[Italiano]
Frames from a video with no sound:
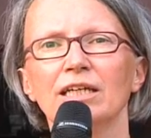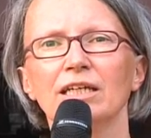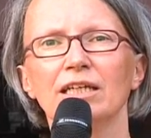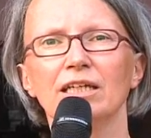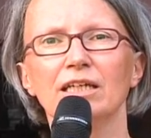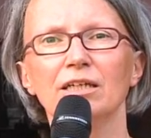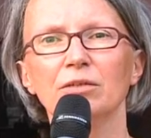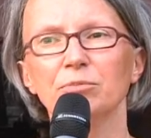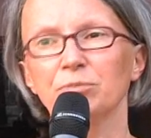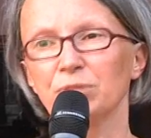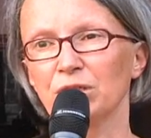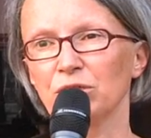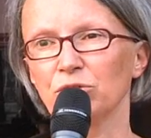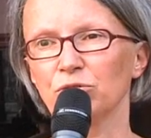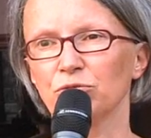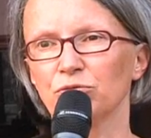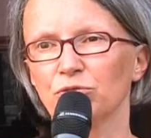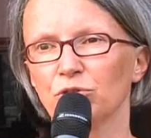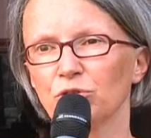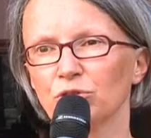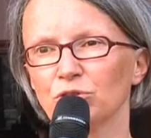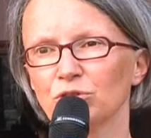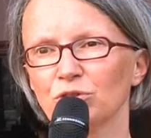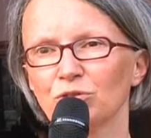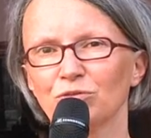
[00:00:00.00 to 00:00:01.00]
e
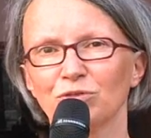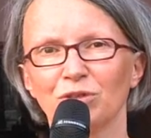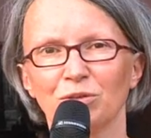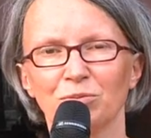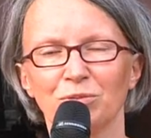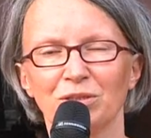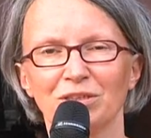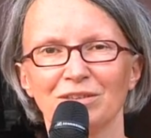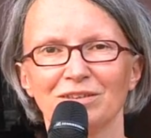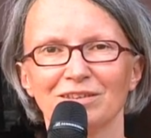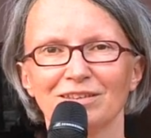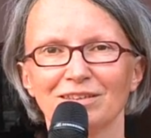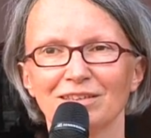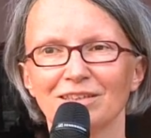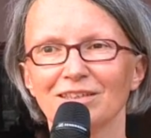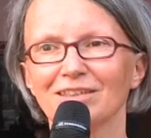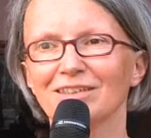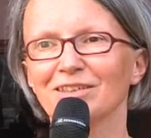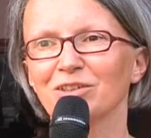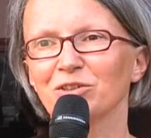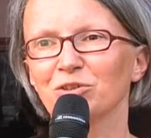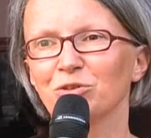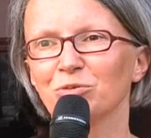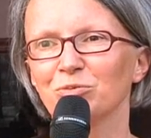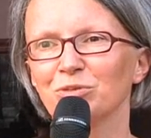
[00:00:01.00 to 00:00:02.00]
pianoforte ovviamente,
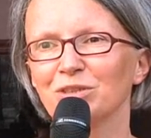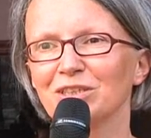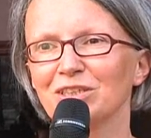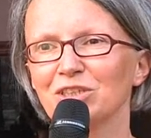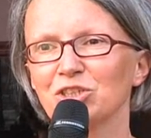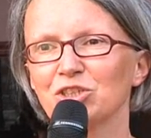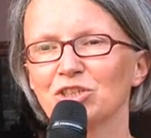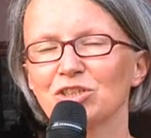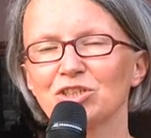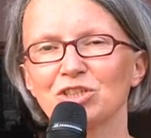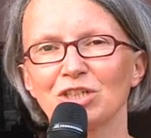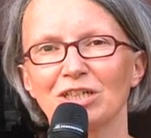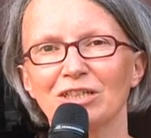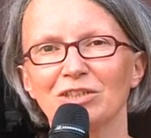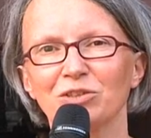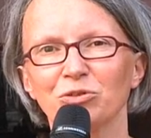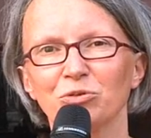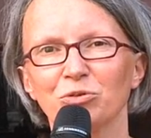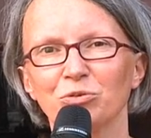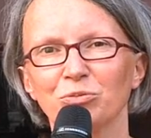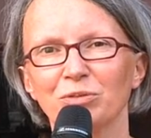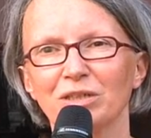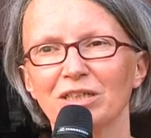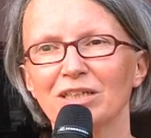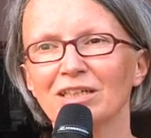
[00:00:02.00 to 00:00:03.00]
come dice già il
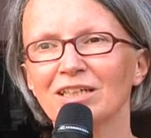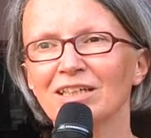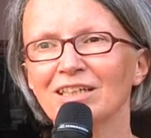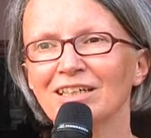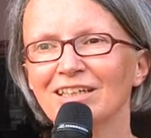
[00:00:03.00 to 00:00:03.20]
nome.